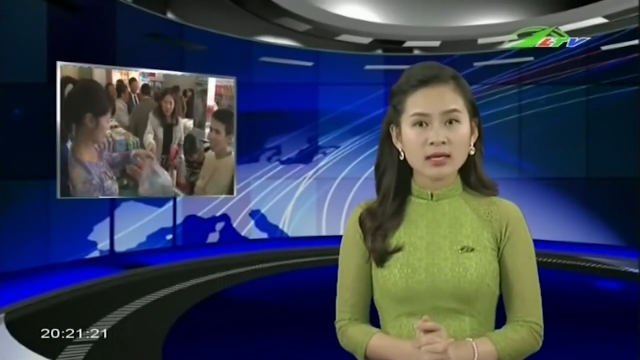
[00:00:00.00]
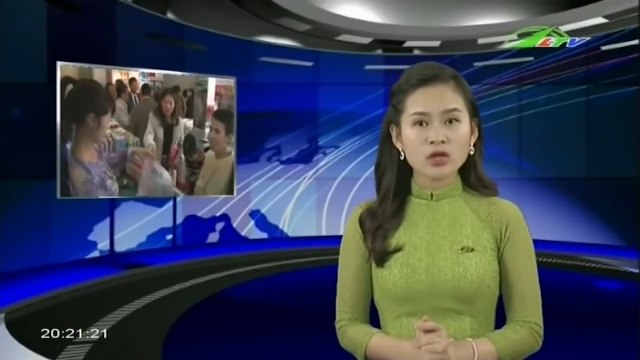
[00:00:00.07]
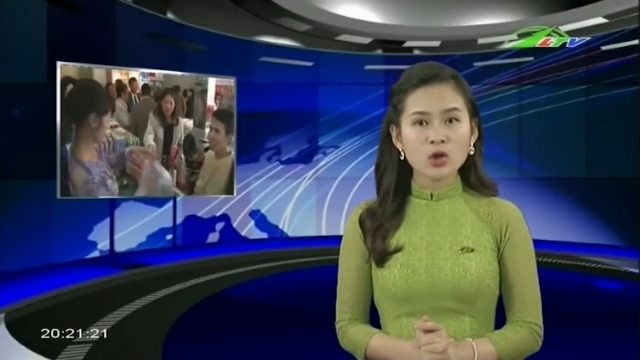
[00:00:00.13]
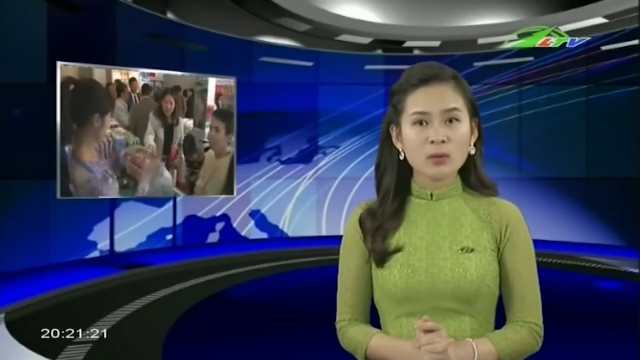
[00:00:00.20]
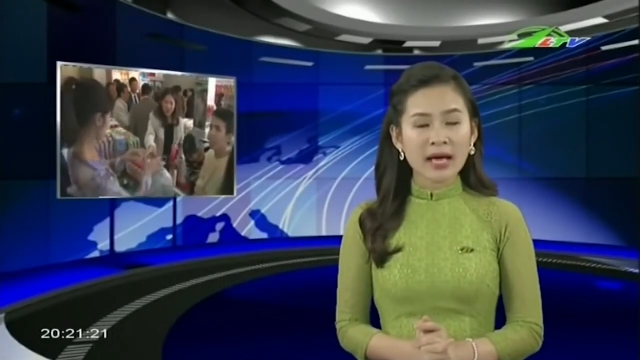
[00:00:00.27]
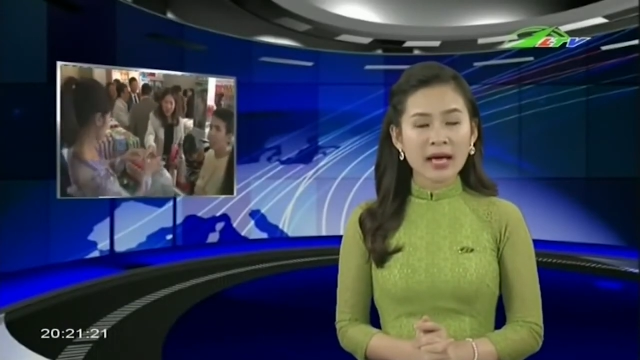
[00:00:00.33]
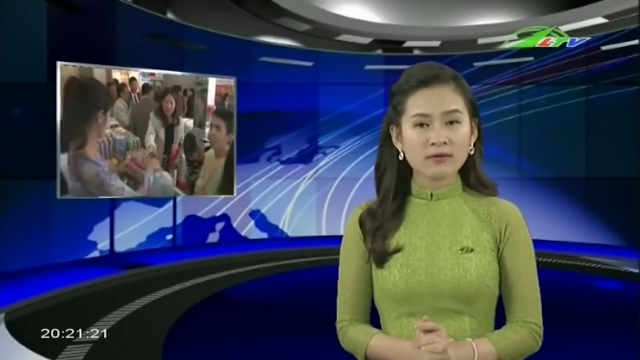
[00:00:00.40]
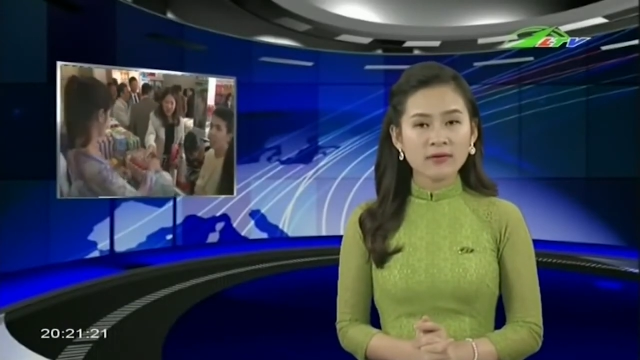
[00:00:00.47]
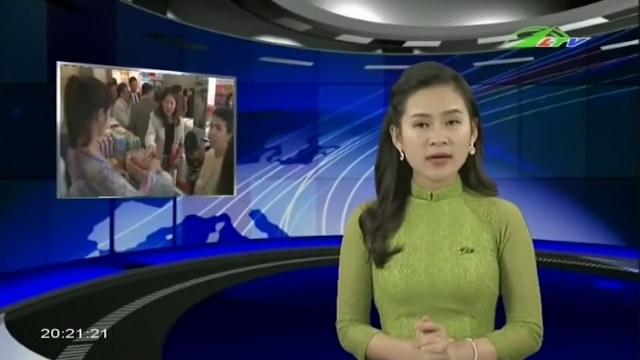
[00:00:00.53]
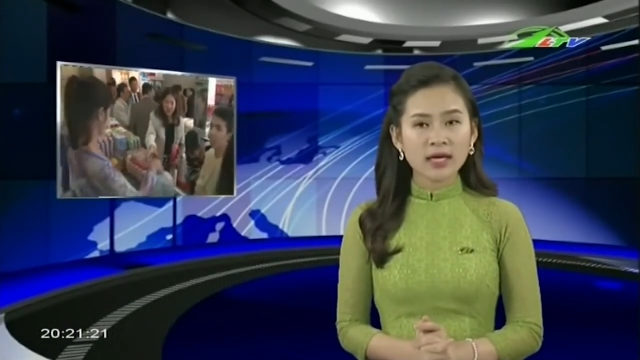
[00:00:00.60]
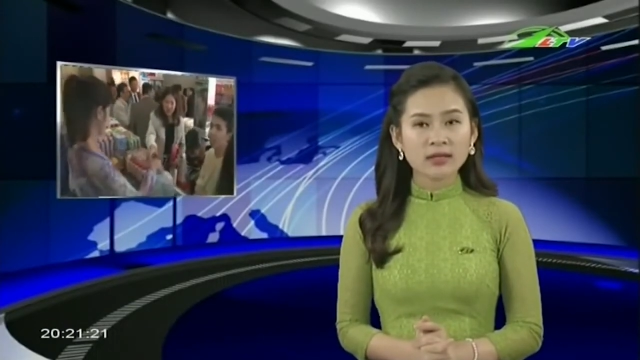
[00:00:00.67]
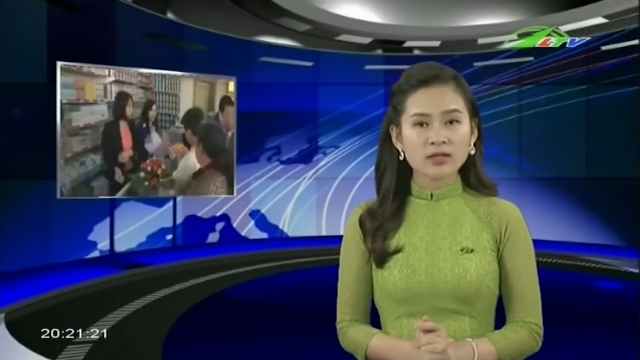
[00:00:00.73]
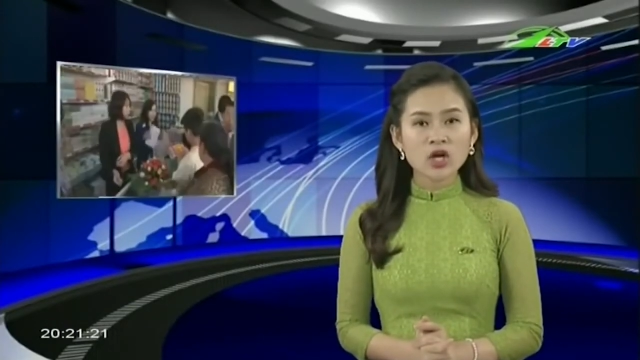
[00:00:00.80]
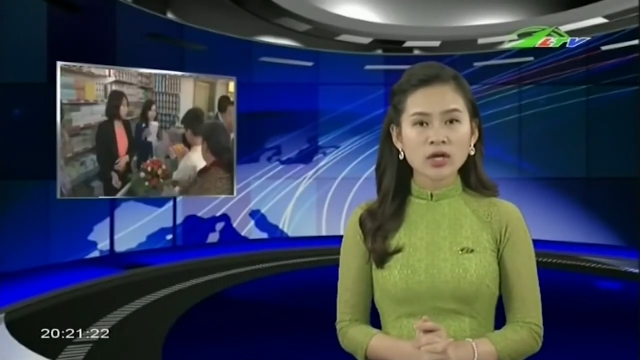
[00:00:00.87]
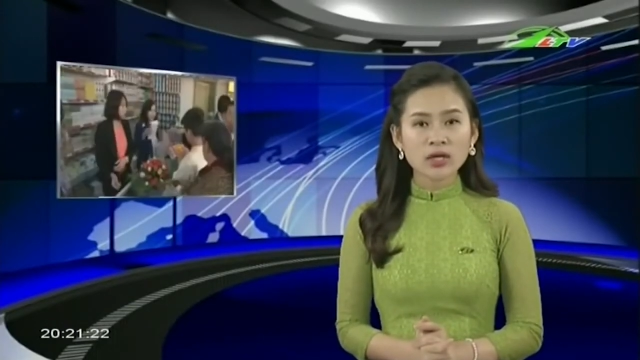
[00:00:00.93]
dùng hàng
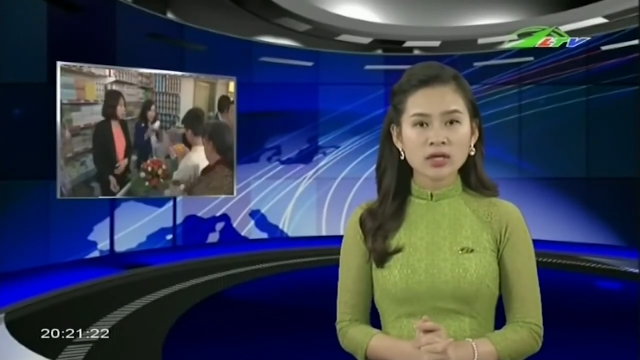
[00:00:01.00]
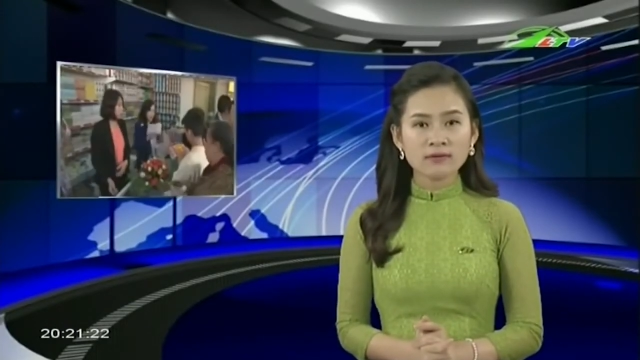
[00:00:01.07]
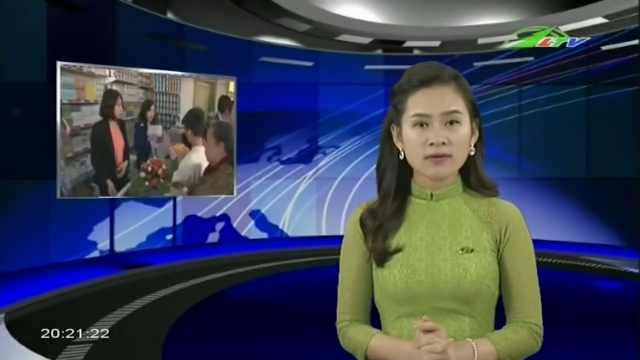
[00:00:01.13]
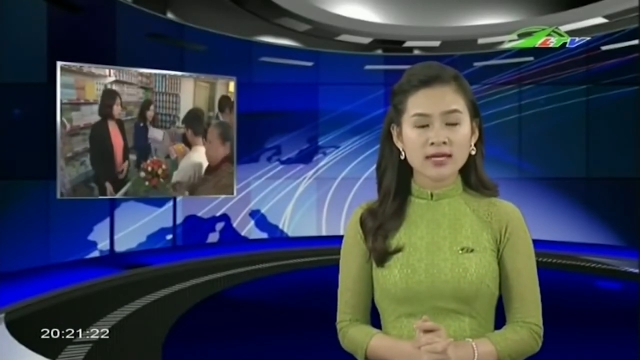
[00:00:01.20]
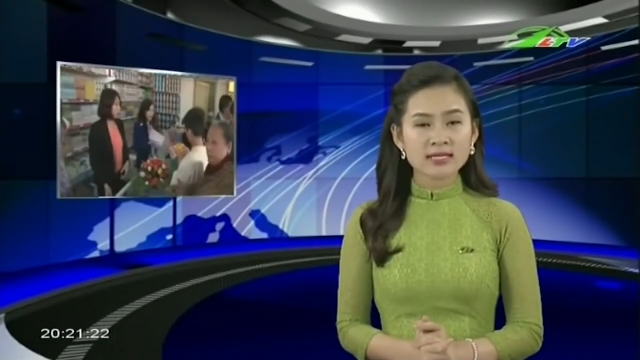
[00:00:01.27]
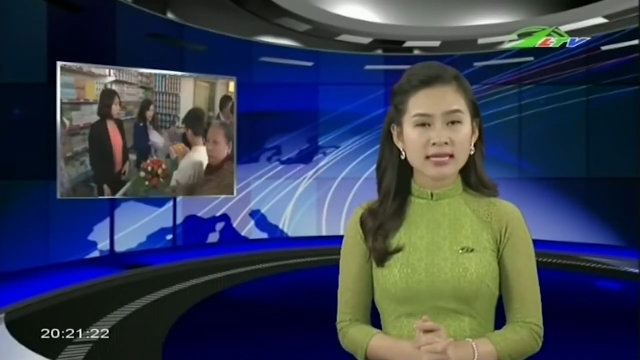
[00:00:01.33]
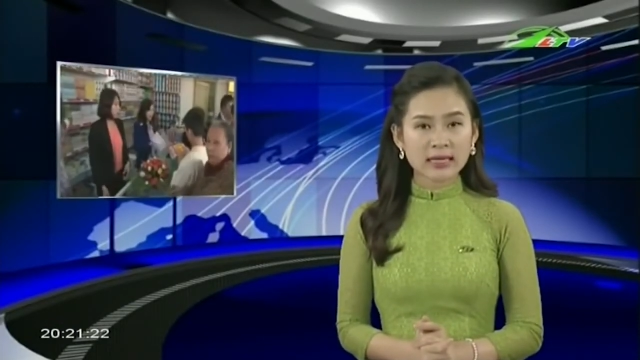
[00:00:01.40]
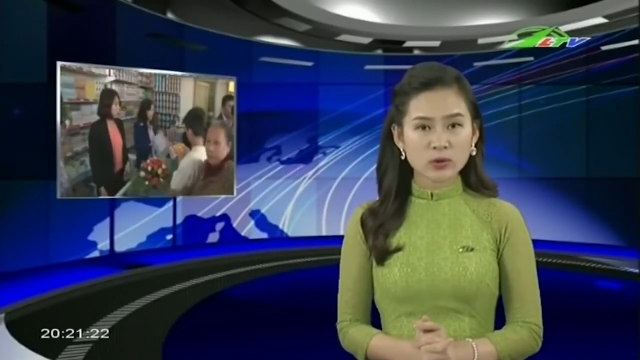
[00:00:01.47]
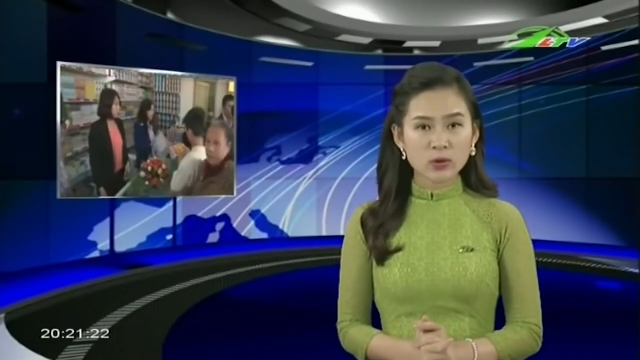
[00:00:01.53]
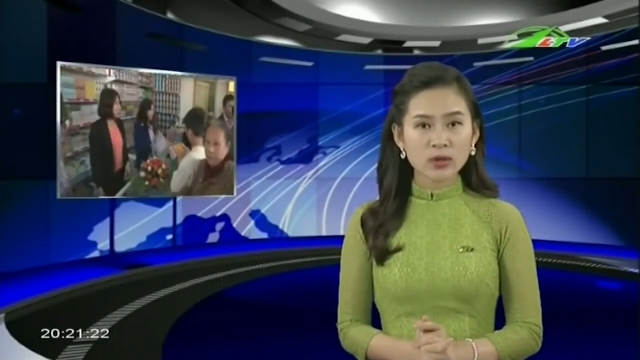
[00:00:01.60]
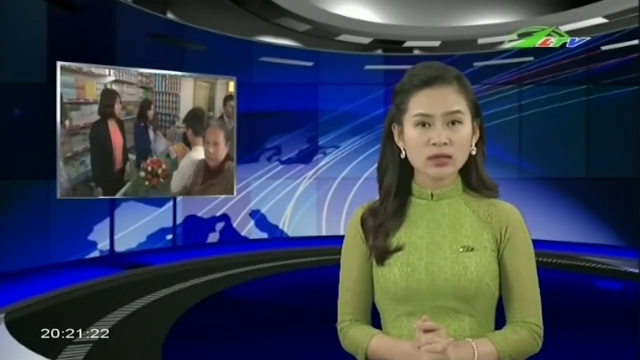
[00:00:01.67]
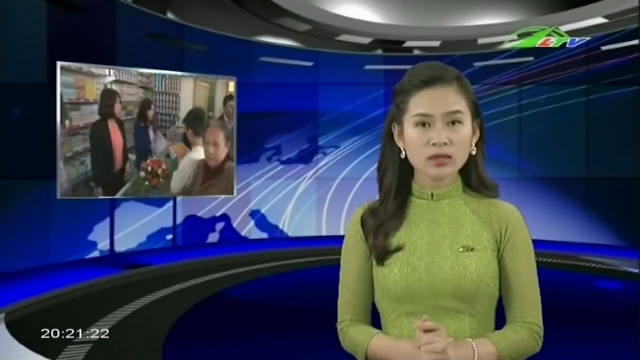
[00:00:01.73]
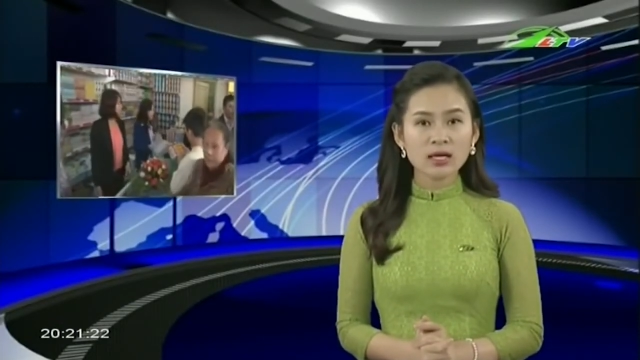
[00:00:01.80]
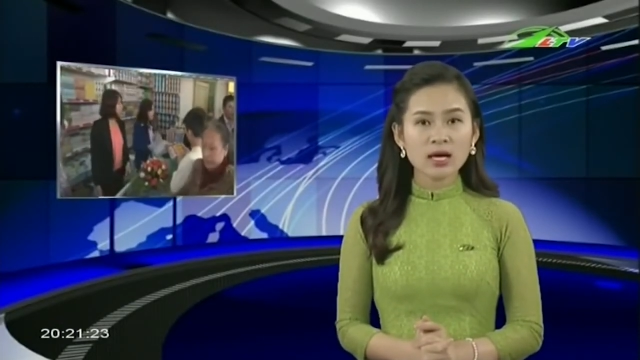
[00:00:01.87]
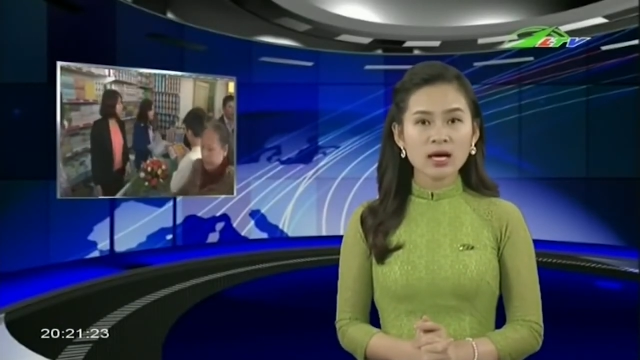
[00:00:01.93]
Việt cho người Việt sản xuất,